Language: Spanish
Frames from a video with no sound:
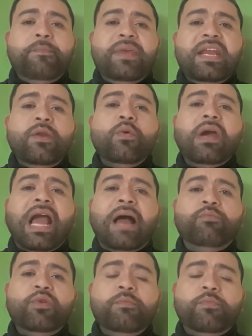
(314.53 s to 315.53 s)
viene un
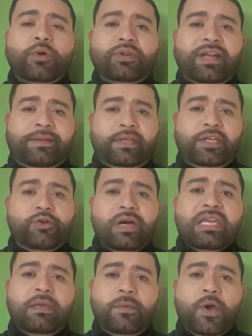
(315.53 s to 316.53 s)
cambio importante. Yo
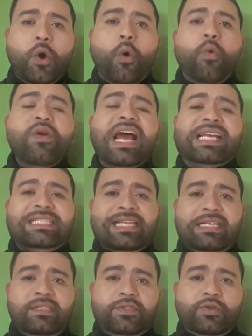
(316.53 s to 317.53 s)
aquí veo un
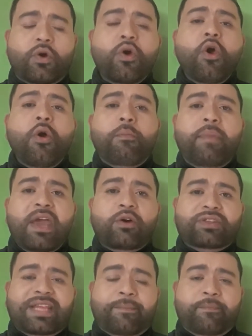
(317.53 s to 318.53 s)
ascenso,
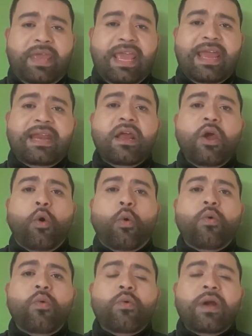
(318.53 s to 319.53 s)
veo también
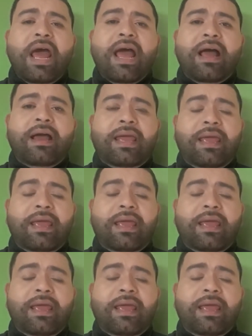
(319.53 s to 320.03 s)
una...